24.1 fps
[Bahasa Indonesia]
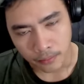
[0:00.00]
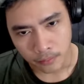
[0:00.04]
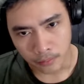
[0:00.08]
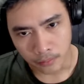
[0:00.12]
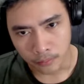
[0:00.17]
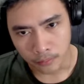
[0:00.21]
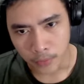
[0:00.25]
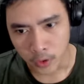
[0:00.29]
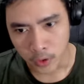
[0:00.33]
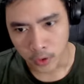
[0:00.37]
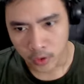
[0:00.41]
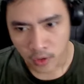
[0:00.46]

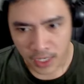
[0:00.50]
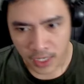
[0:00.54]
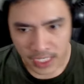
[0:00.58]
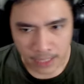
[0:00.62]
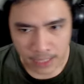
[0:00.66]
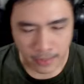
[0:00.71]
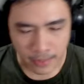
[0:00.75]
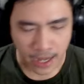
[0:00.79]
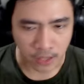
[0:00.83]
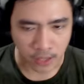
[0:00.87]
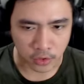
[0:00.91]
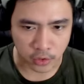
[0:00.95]
Potongan yang
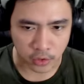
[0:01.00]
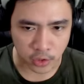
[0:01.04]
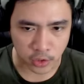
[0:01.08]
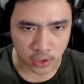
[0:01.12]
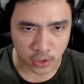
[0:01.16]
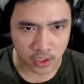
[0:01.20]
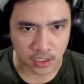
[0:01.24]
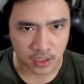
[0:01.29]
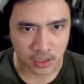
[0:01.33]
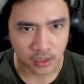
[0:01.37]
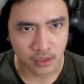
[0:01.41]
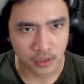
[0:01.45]

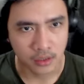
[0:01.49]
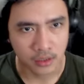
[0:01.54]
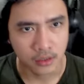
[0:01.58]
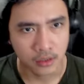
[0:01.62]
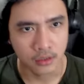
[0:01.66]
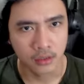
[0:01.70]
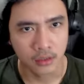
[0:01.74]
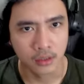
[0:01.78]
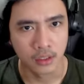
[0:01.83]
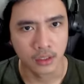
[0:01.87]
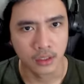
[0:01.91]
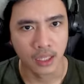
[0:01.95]
bagus.
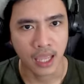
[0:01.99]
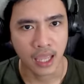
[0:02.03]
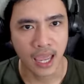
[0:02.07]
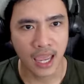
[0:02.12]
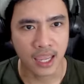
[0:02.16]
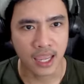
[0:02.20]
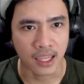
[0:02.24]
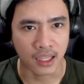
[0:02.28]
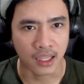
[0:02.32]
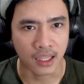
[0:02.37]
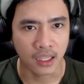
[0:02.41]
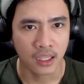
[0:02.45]
Hey,
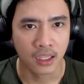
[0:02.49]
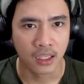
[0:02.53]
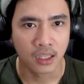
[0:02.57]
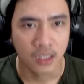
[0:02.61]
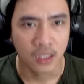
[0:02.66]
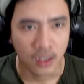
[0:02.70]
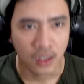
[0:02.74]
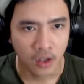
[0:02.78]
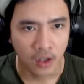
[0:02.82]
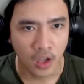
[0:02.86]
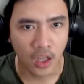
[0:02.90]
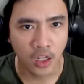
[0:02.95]

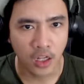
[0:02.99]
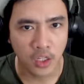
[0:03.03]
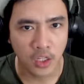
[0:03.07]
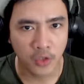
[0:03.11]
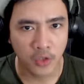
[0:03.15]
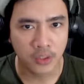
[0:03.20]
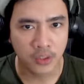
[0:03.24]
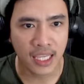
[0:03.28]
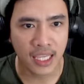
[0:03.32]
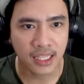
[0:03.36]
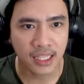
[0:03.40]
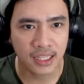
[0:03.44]
Call you
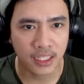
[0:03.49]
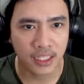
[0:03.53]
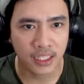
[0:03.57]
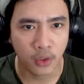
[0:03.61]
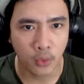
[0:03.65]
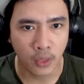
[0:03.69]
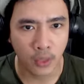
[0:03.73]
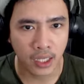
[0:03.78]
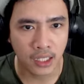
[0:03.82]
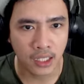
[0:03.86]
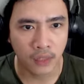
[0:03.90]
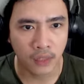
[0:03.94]
take the
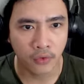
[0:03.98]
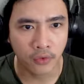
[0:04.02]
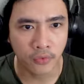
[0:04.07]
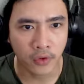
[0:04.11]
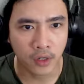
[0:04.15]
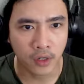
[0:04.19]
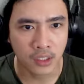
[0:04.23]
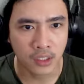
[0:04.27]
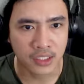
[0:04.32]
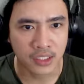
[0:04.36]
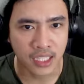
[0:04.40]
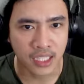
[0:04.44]
wheel for
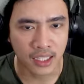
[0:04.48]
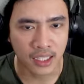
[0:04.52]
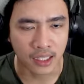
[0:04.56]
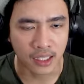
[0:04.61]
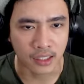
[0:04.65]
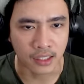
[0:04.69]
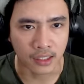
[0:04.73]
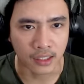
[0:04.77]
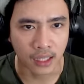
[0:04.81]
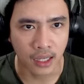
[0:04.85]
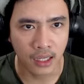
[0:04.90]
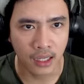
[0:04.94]
a second.
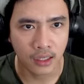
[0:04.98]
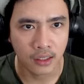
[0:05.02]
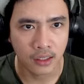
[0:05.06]
Ah?